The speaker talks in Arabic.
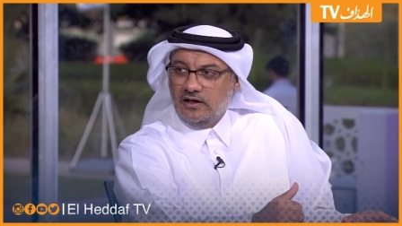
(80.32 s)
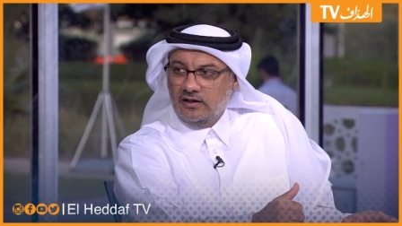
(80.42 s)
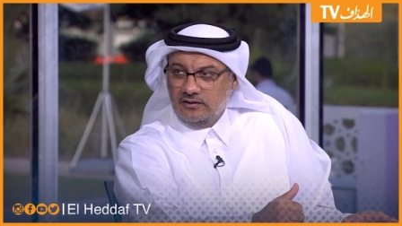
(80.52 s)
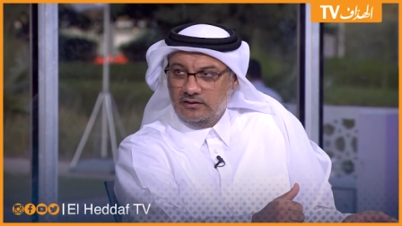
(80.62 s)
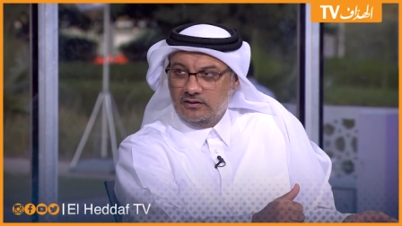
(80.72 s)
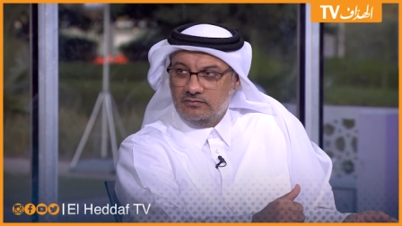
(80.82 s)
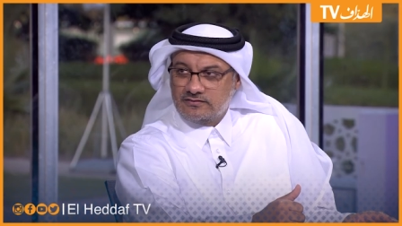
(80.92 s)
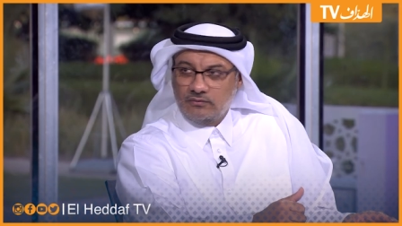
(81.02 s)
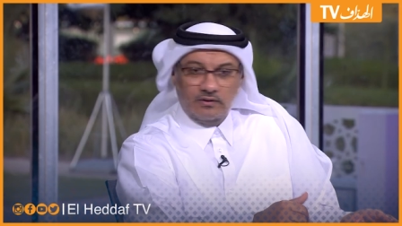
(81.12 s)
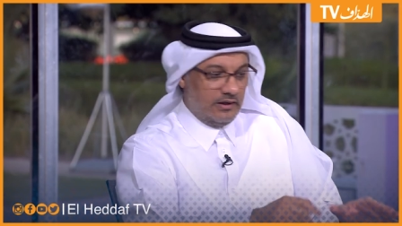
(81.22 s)
عالي
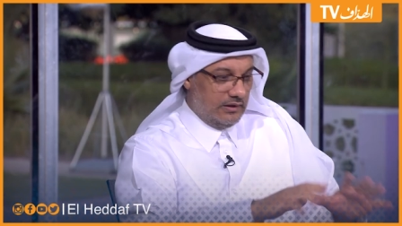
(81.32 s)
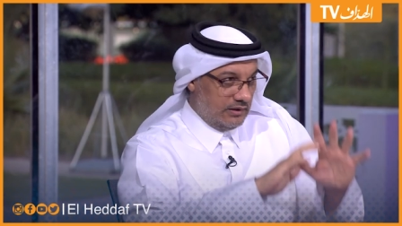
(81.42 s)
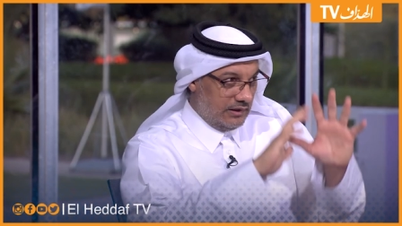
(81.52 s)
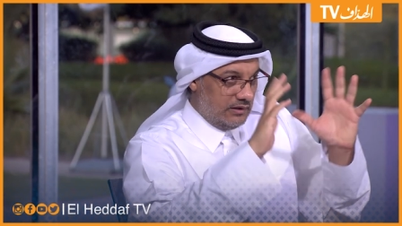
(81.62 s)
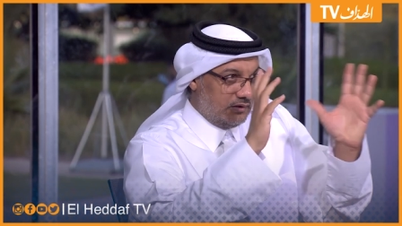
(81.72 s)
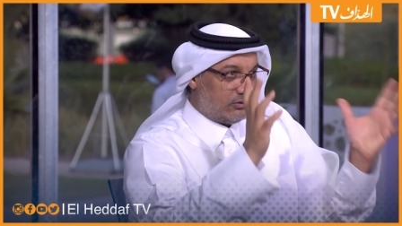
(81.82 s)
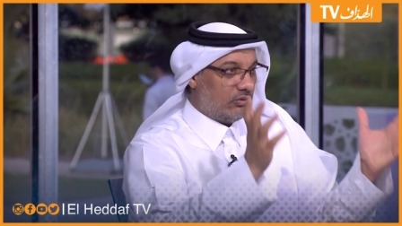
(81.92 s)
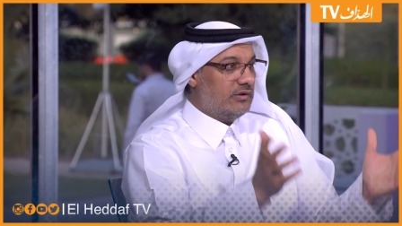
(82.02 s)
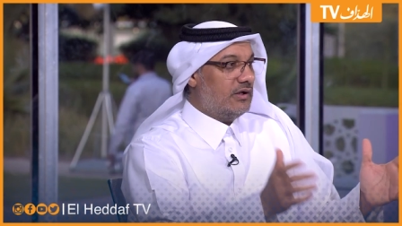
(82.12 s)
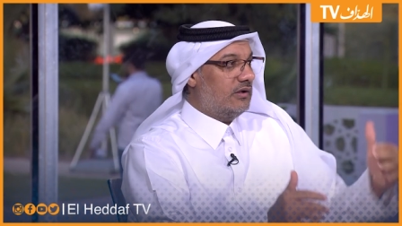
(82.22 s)
المستوى على على
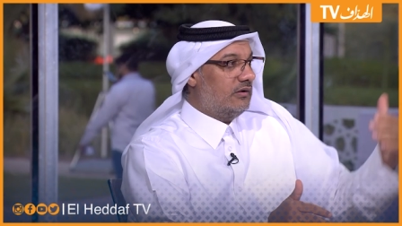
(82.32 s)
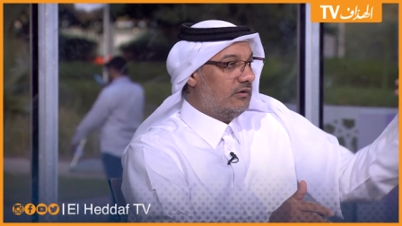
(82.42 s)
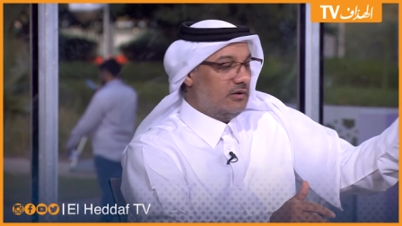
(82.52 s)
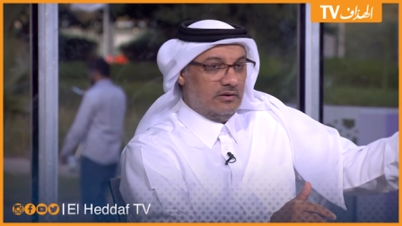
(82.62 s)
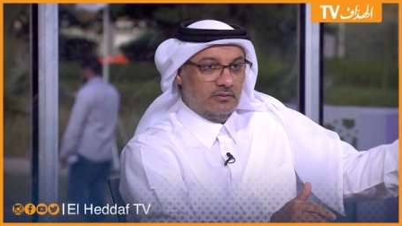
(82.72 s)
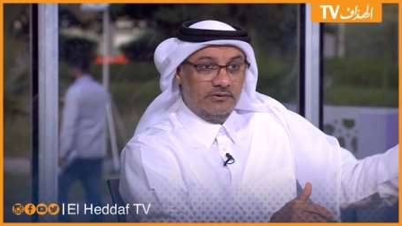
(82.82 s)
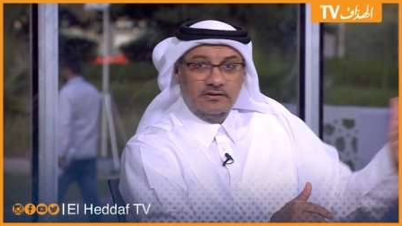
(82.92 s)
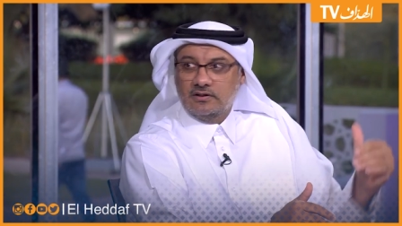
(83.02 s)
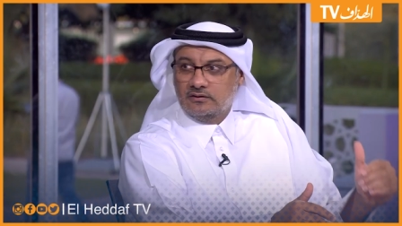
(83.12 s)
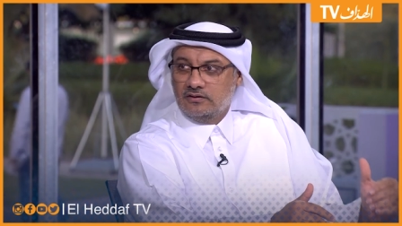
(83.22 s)
الرؤيه
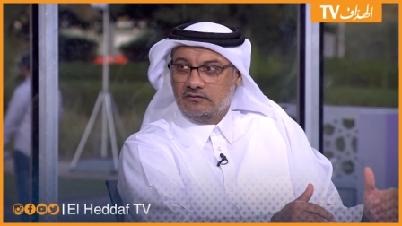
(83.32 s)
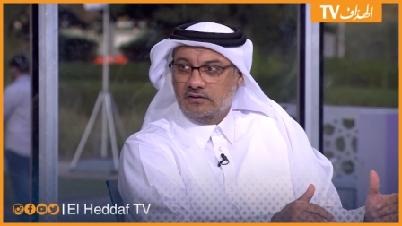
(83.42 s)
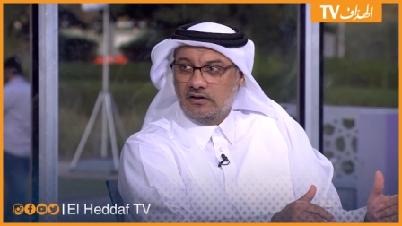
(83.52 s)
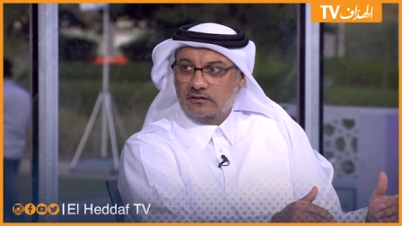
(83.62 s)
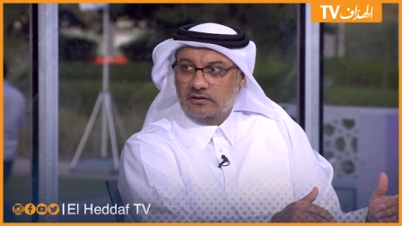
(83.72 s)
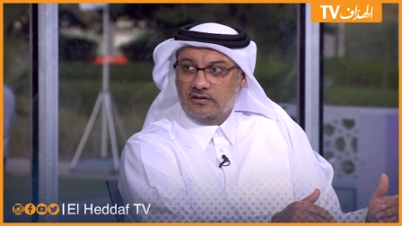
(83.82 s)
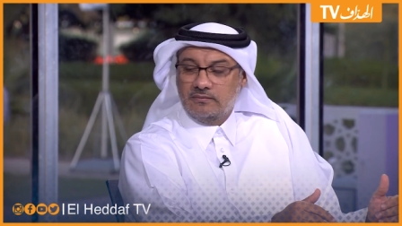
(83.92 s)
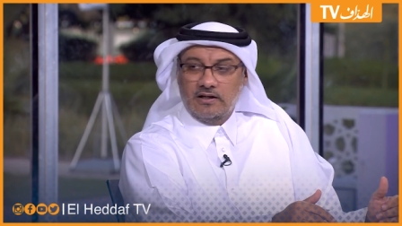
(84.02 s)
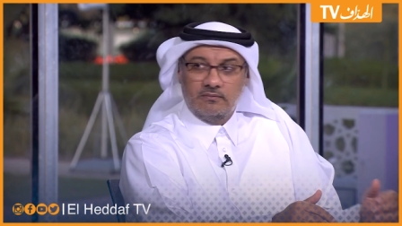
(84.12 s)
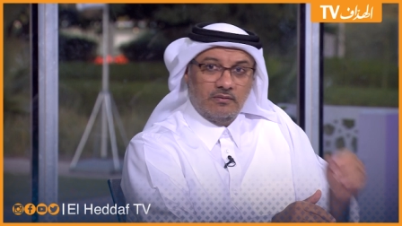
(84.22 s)
البعيده في ارضيه
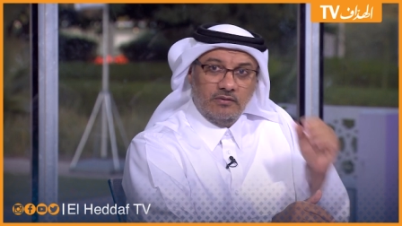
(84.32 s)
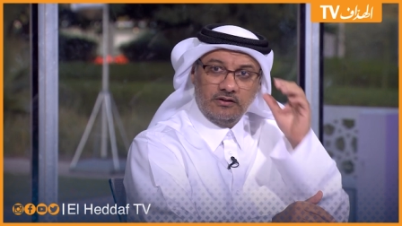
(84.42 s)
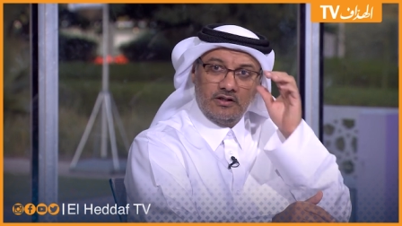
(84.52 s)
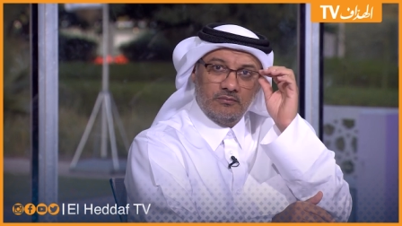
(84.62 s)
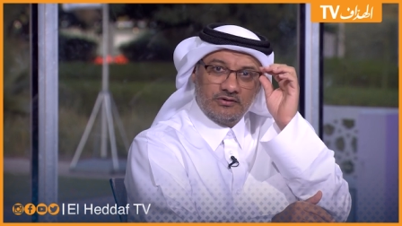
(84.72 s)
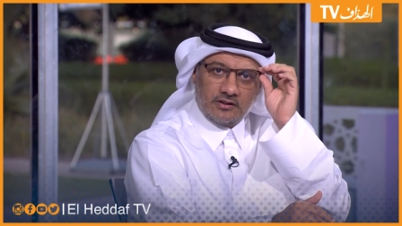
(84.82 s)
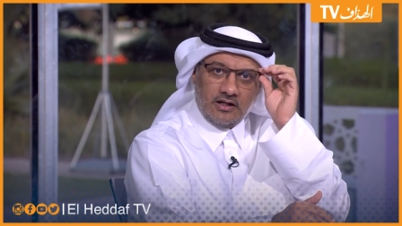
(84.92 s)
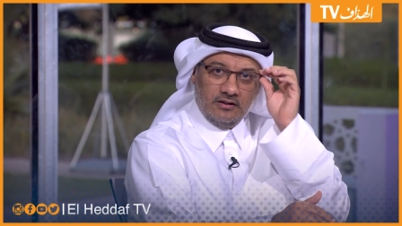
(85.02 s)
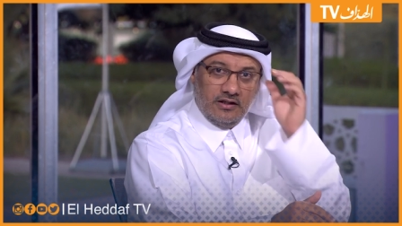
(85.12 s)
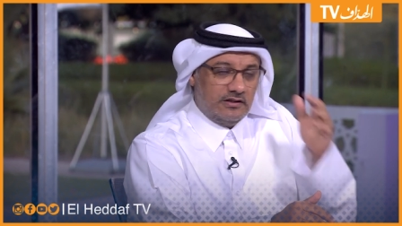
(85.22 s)
الملعب لما حتى يوم
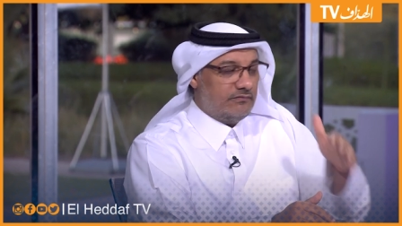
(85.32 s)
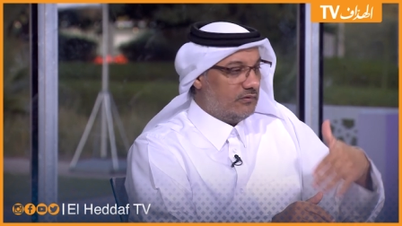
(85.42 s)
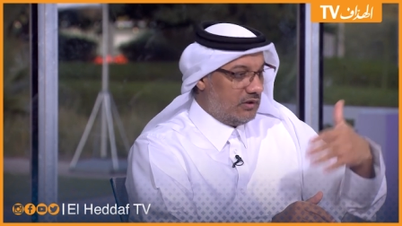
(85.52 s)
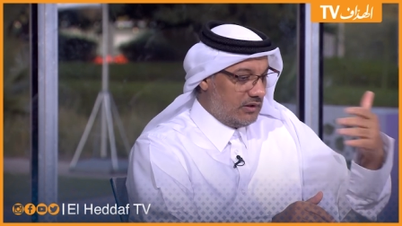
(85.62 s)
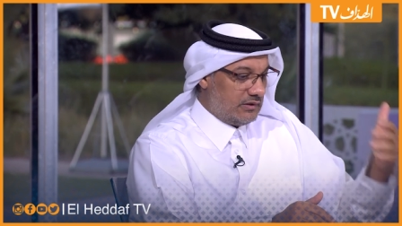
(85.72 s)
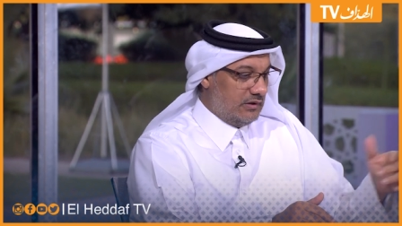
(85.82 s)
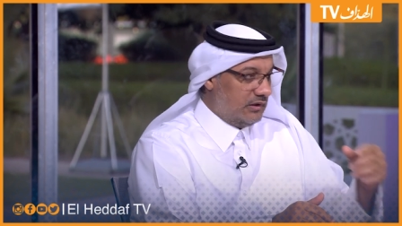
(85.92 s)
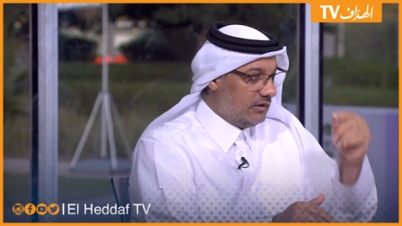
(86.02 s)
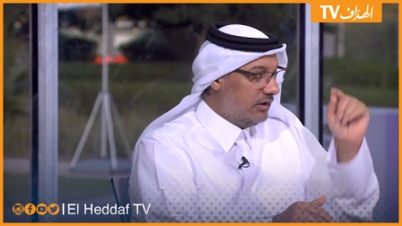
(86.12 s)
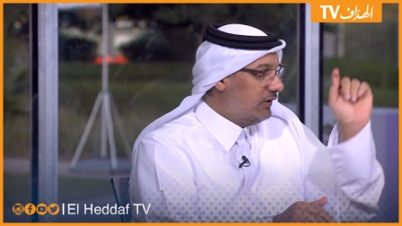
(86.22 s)
شرح الهدف قال لك ان انا لا